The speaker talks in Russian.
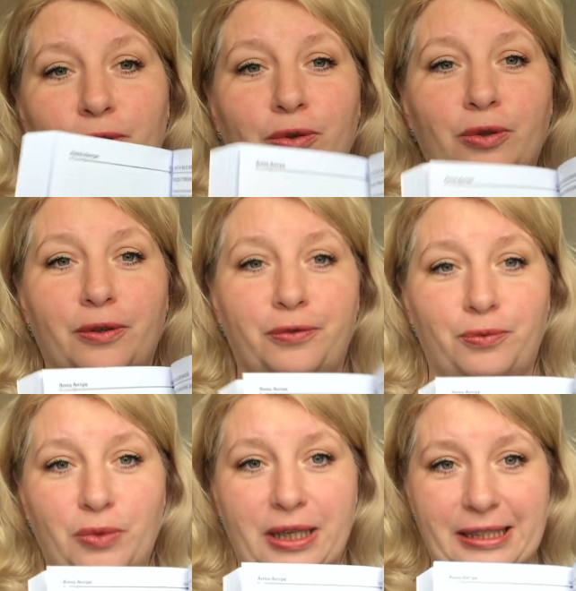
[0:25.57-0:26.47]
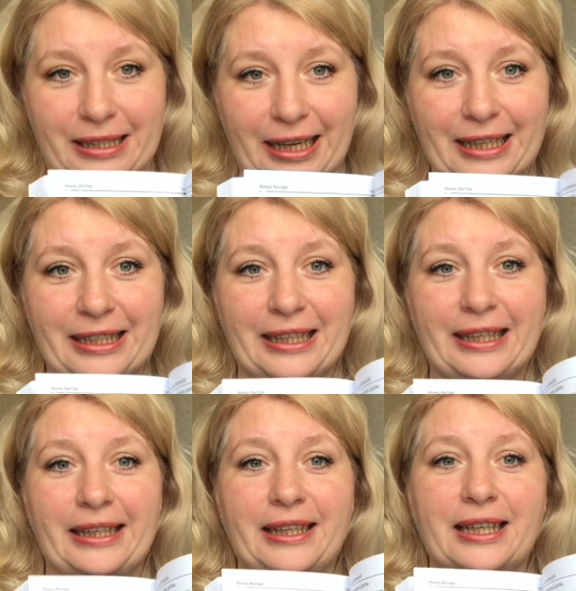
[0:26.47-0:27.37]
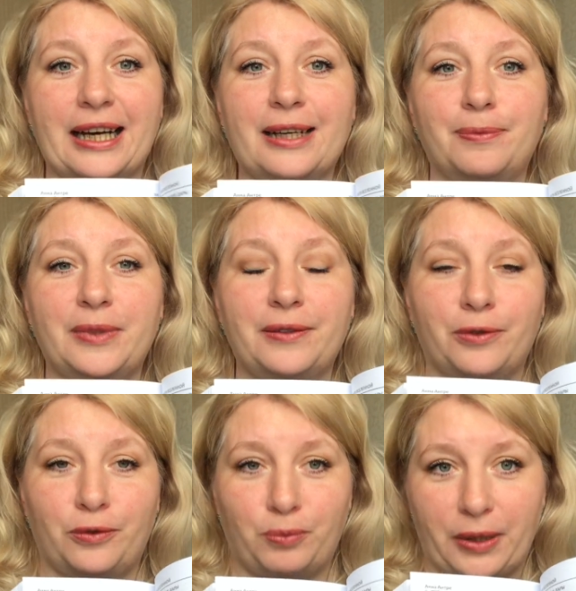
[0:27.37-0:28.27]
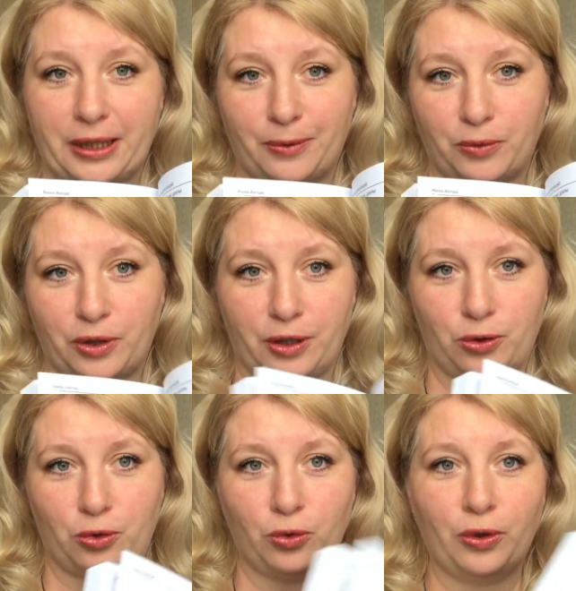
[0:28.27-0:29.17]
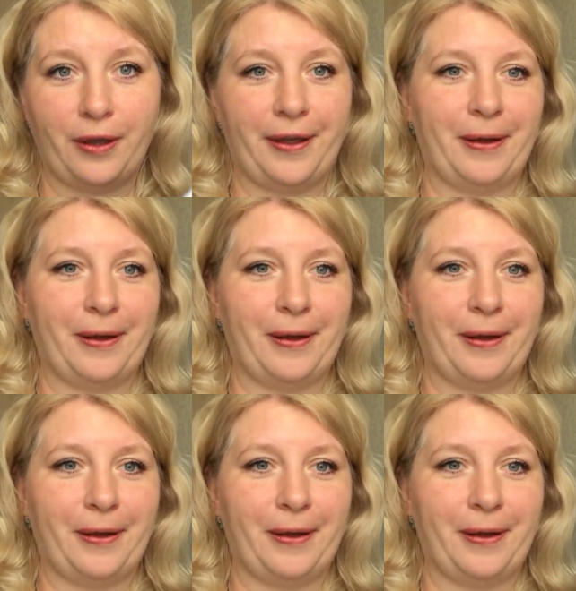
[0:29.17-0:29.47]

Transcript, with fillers: конов мироздания, и как мы вот по этому колесу